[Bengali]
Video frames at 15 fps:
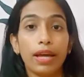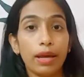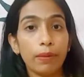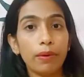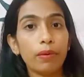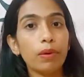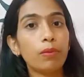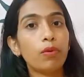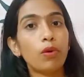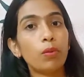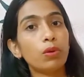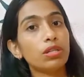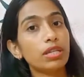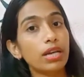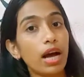এবার আমি
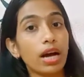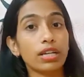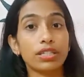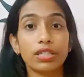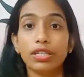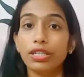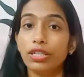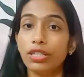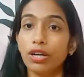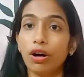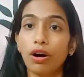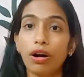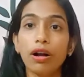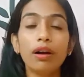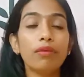বলবো যে আসনটি
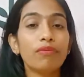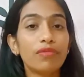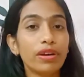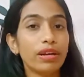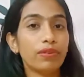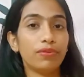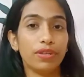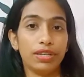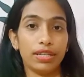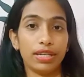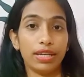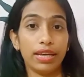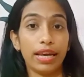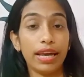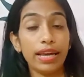করার বেনিফিট
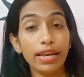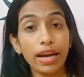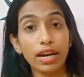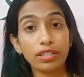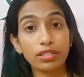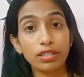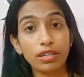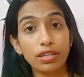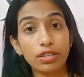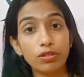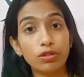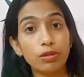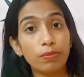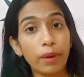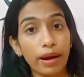কি এই আসনটি
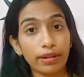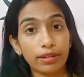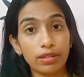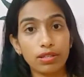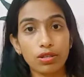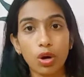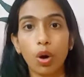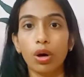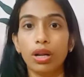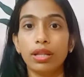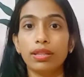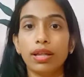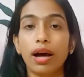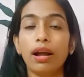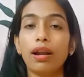যদি প্র্যাকটিস করেন
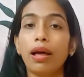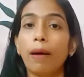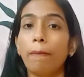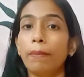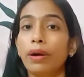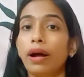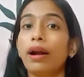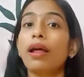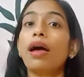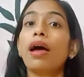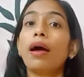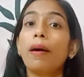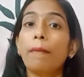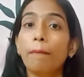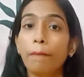তাহলে আপনার
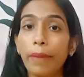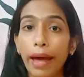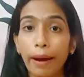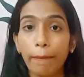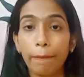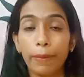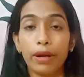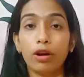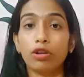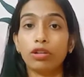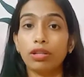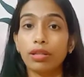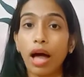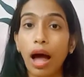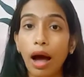ব্যাক পেন
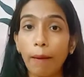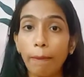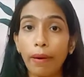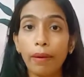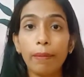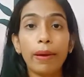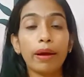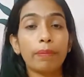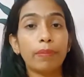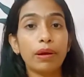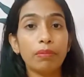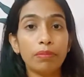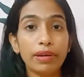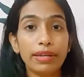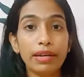অর্থাৎ আপার ব্যাক
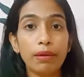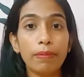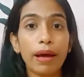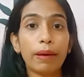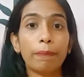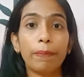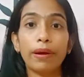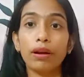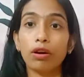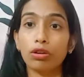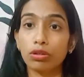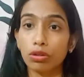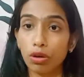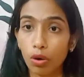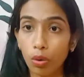পেন মিডিল ব্যাক পেন
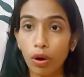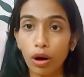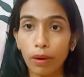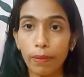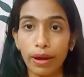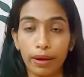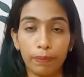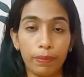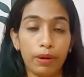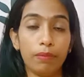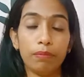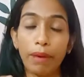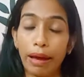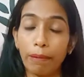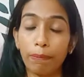লোয়ার ব্যাক পেন
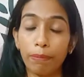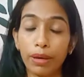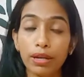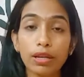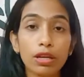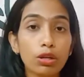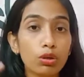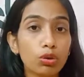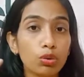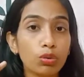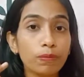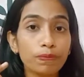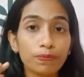ব্যাক পেন কিন্তু